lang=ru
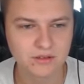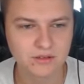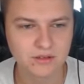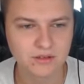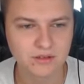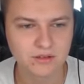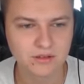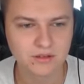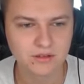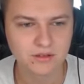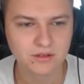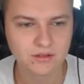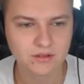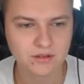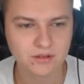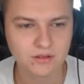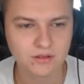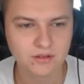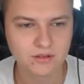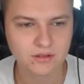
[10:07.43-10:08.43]
Ну все, мы
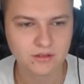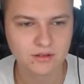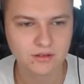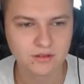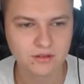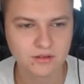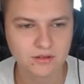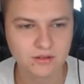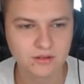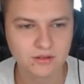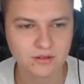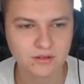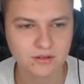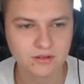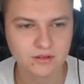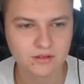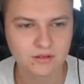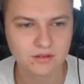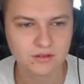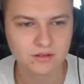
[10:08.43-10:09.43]
победили.
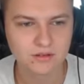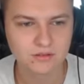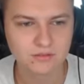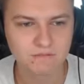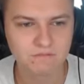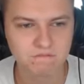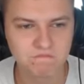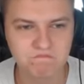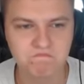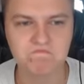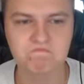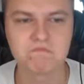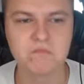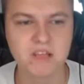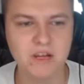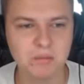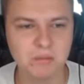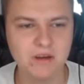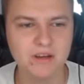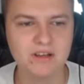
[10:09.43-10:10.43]
Хм,
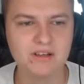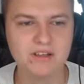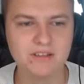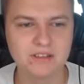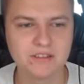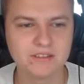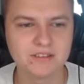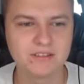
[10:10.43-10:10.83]
нормально.